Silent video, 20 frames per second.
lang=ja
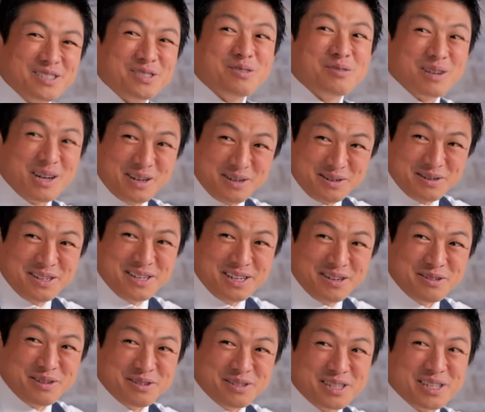中国がいろ
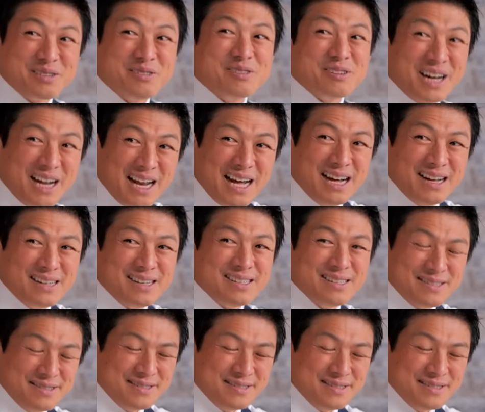いろ言ってくるから。